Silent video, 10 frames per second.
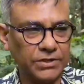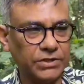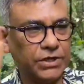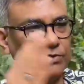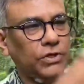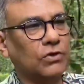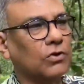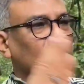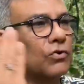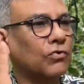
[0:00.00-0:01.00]
পাশ দিয়ে যদি
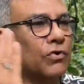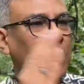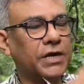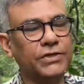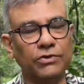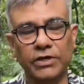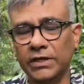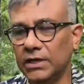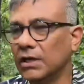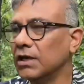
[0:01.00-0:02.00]
কখনো কোনো গাড়ি চলে
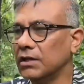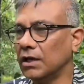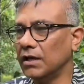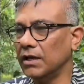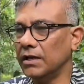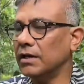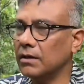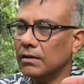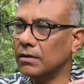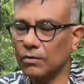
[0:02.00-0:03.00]
তাহলে
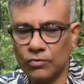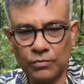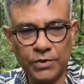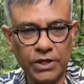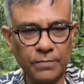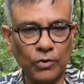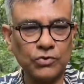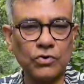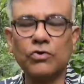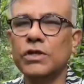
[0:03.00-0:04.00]
উদ্ভিদের
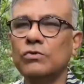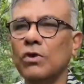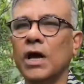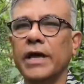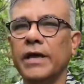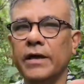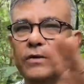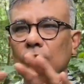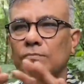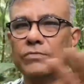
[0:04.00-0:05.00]
পত্রগুলি ধুলায়
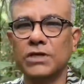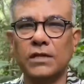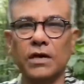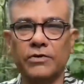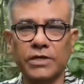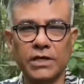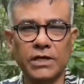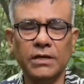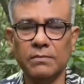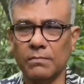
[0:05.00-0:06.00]
একদম সাদা হয়ে
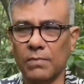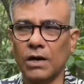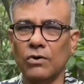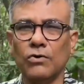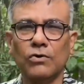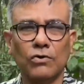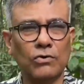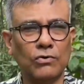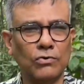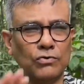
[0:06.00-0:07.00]
থাকে বা কখনো
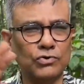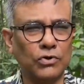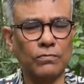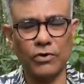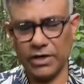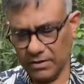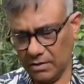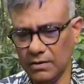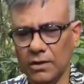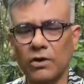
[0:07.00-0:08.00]
কখনো ধূসর বর্ণের
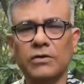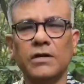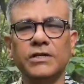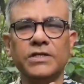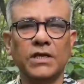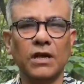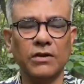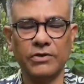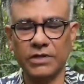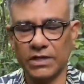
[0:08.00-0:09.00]
অর্থাৎ
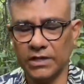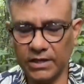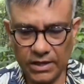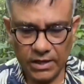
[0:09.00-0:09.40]
ডিসকালার হয়ে থাকে